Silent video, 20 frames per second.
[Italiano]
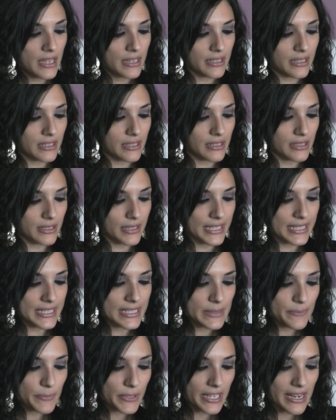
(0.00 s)
eh,
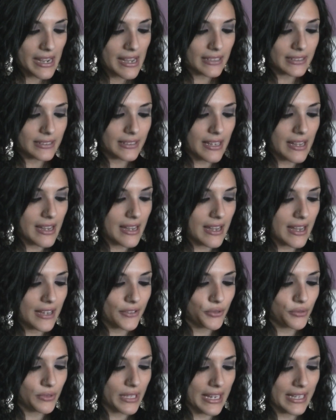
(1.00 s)
ispirata
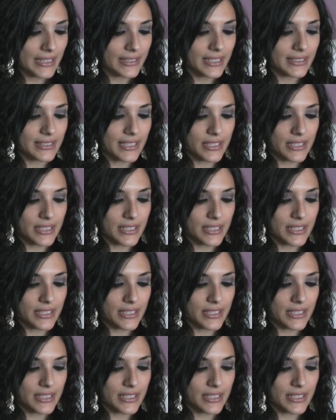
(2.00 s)
ad un'alta